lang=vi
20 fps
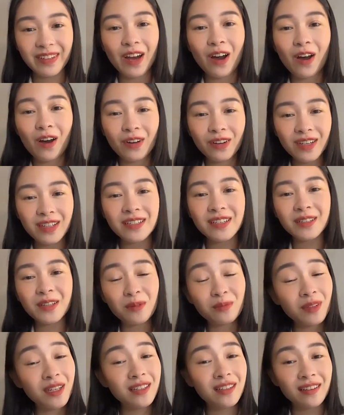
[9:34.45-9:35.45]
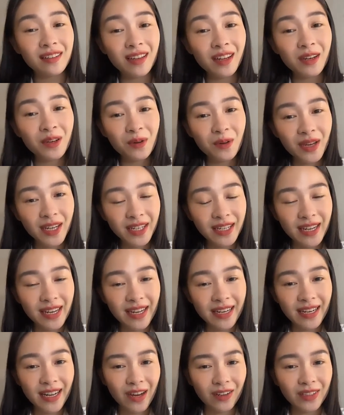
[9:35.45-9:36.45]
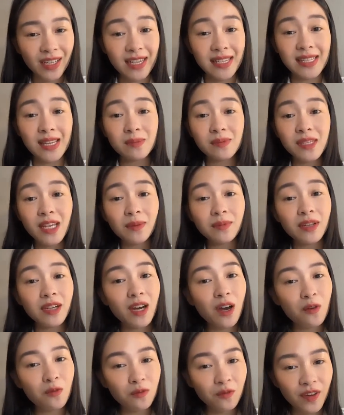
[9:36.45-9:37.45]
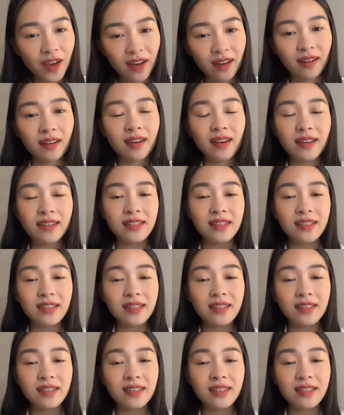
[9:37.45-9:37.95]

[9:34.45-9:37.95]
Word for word: có được những thông tin thời tiết hữu ích để có thể sắp xếp những công việc,